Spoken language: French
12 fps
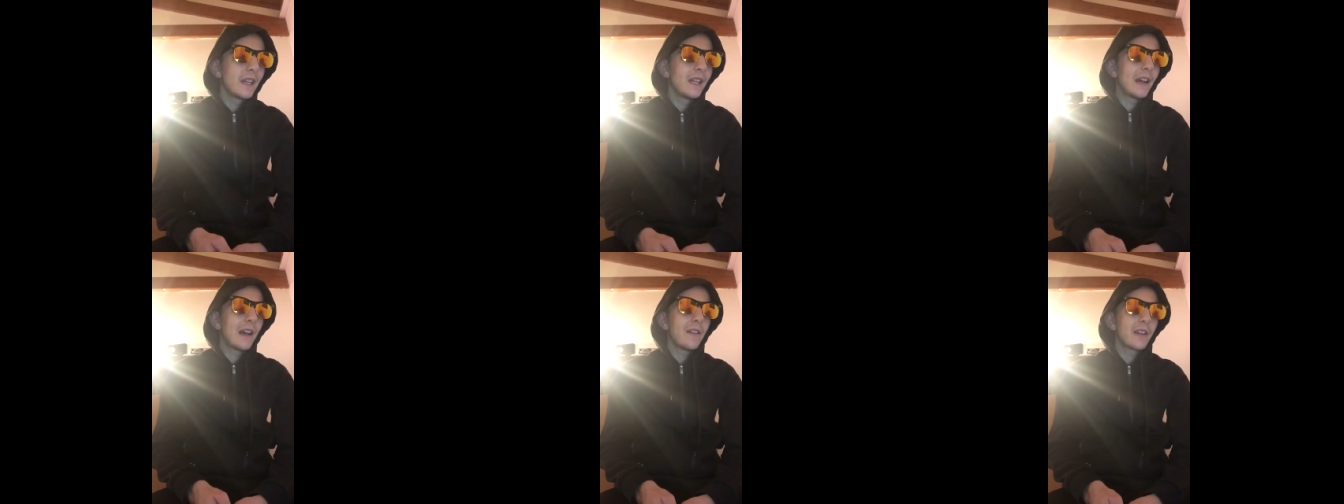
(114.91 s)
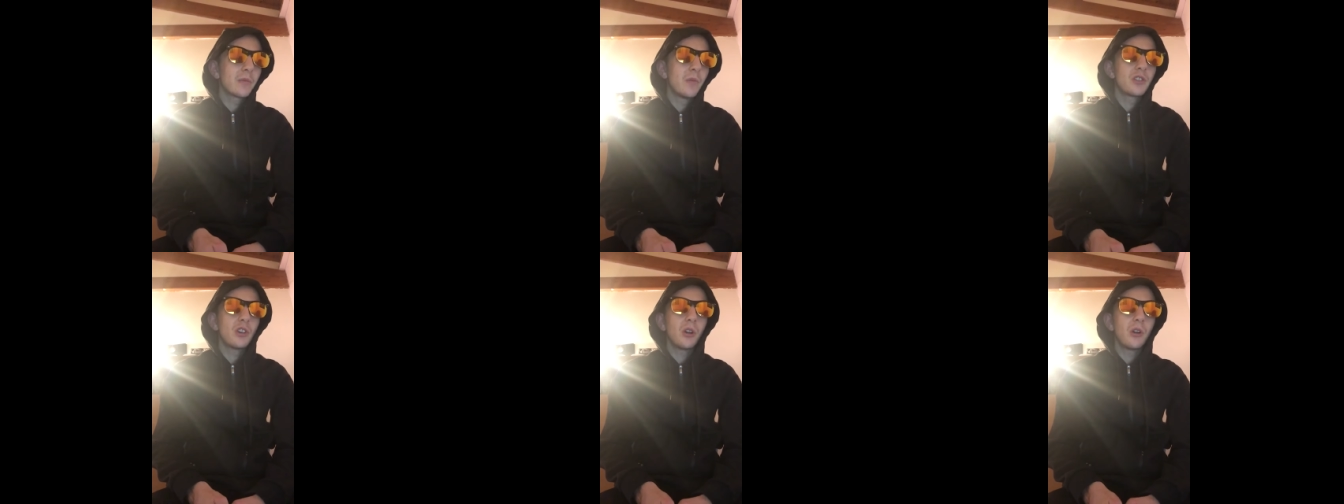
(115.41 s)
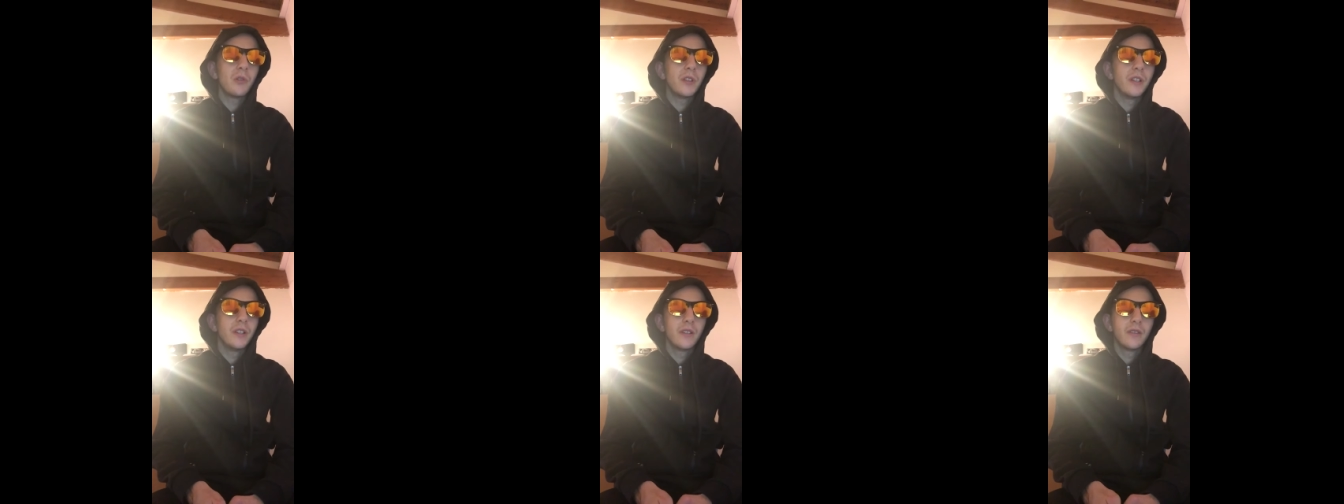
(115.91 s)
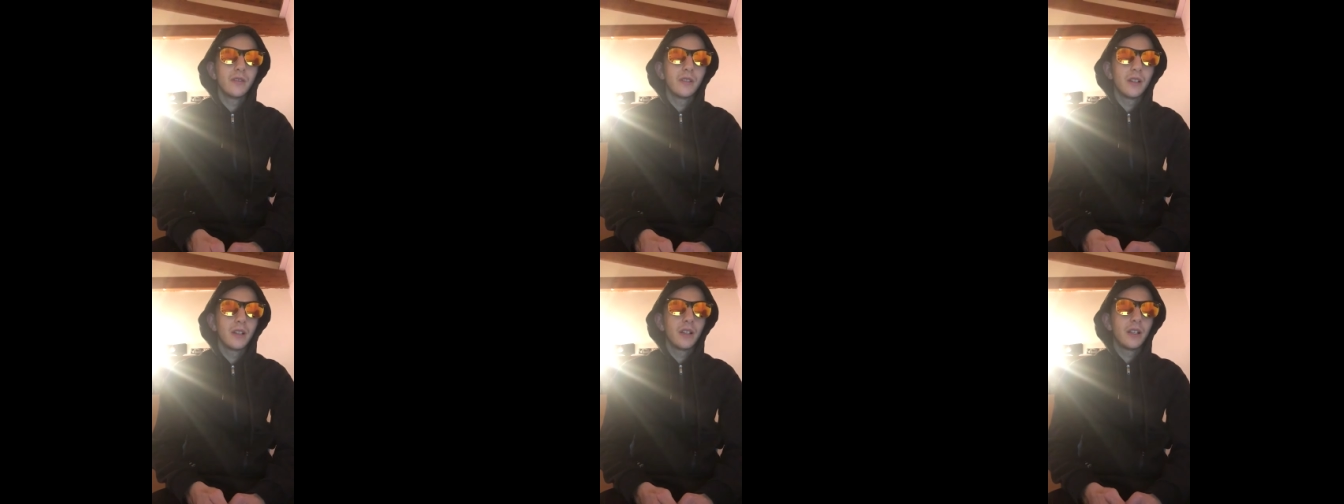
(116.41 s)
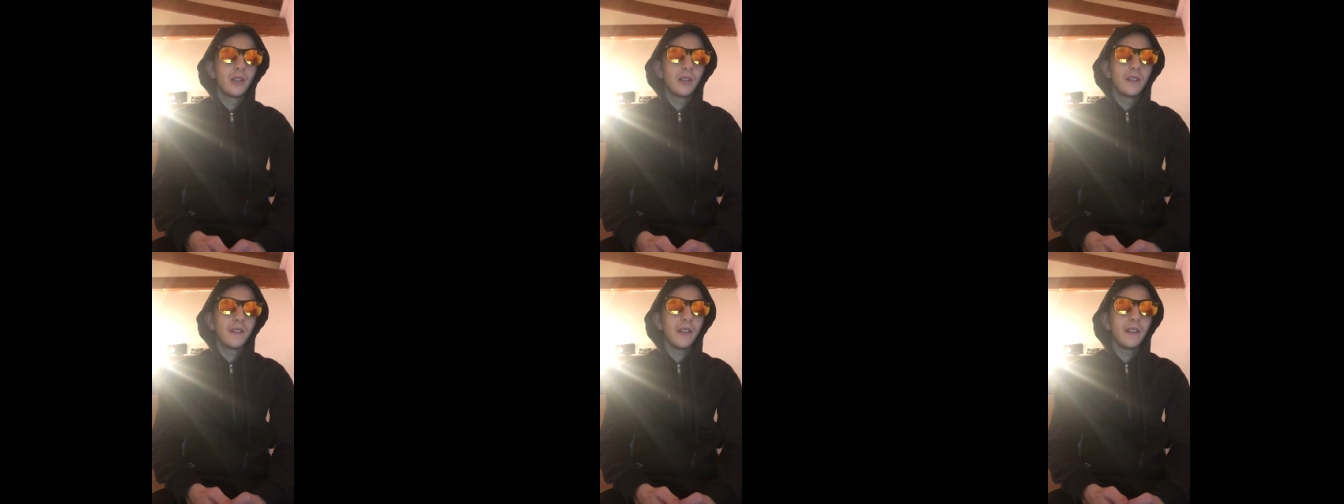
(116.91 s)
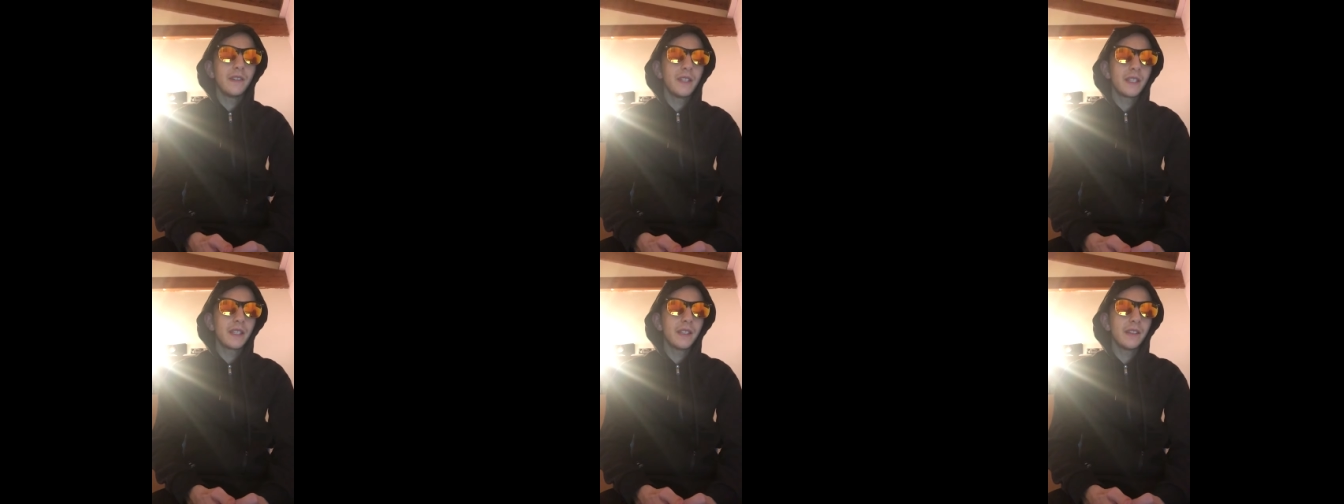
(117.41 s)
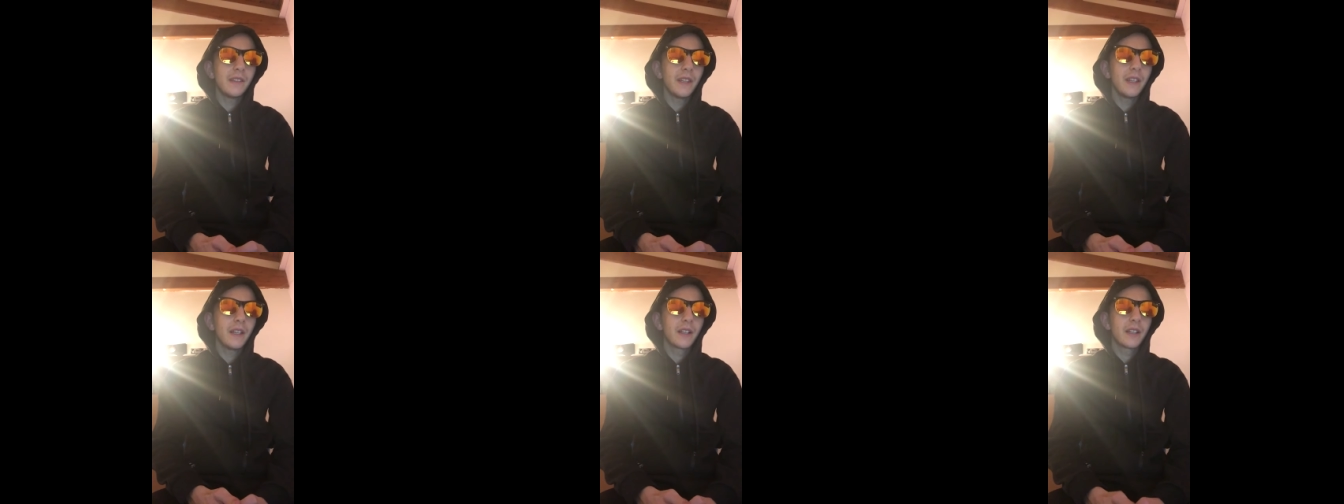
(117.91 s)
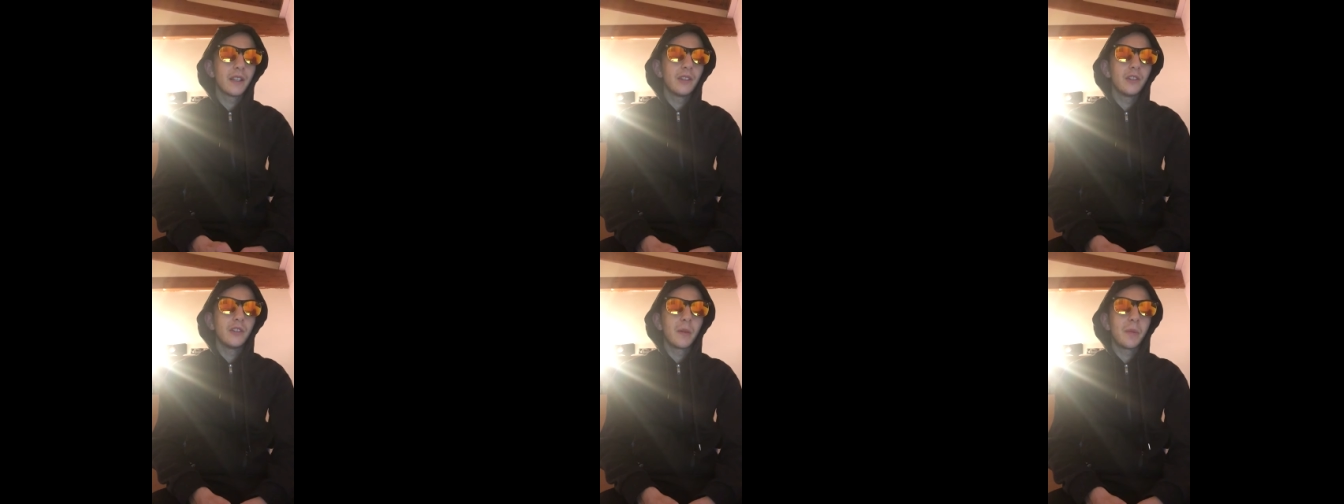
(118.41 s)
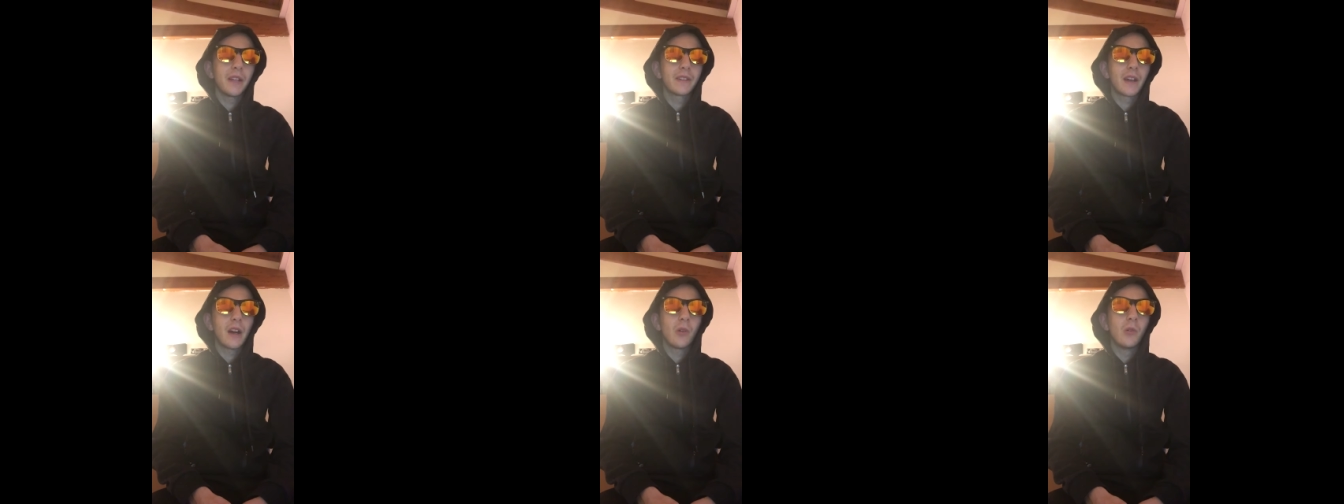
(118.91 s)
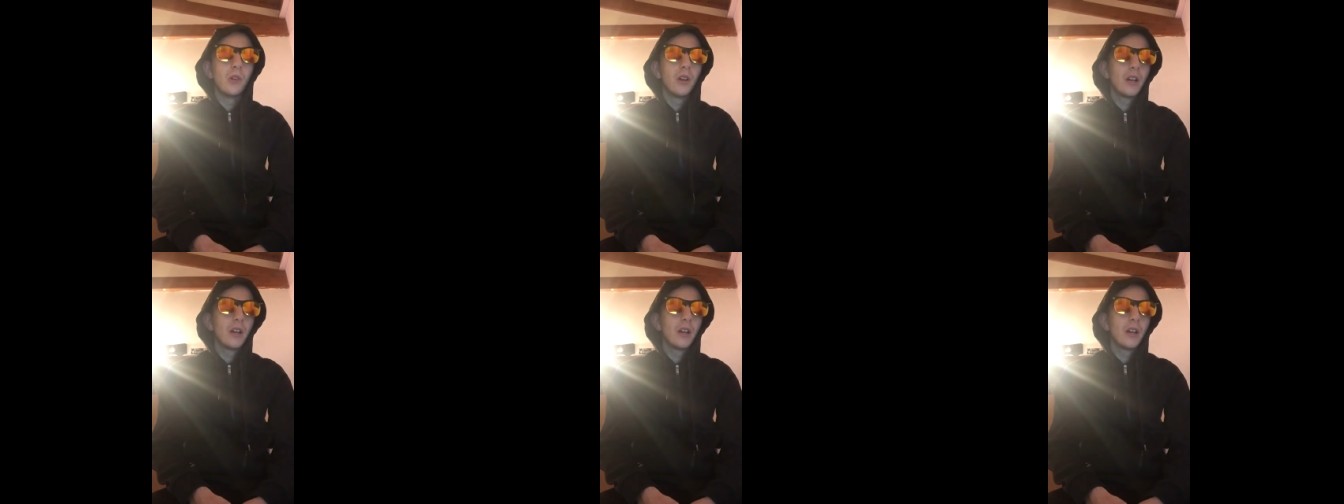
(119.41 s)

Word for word: Et il arrive avec Mojo Rawley. Zayn dit qu'il sait qu'il ne devrait pas être à Raw,